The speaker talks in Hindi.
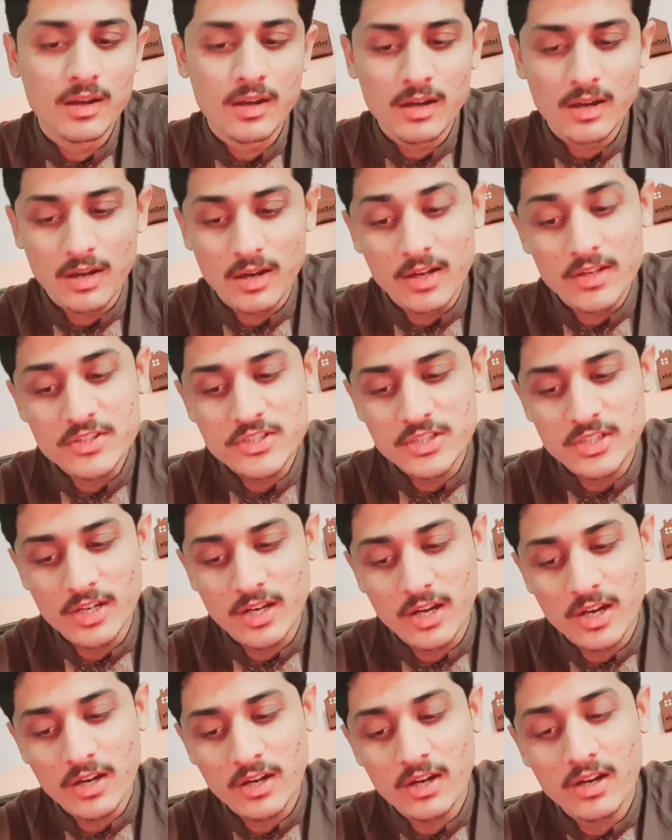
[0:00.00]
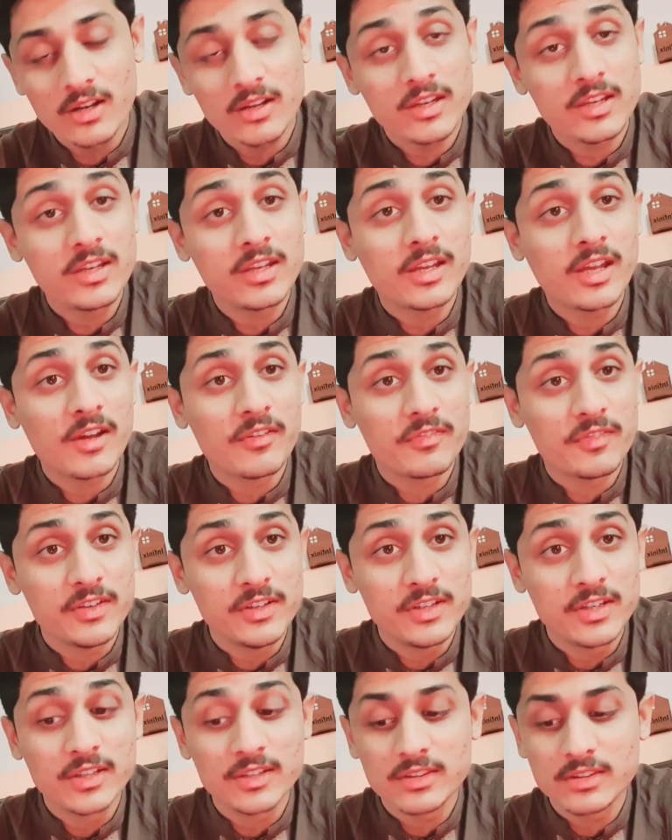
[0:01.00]
हाँ चिरागा की
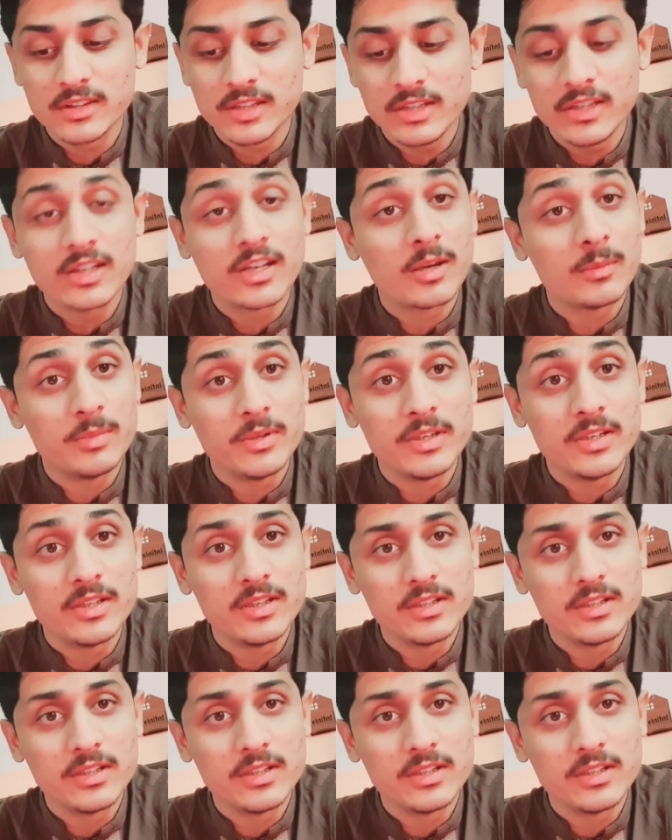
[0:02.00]
कैफियत थी कभी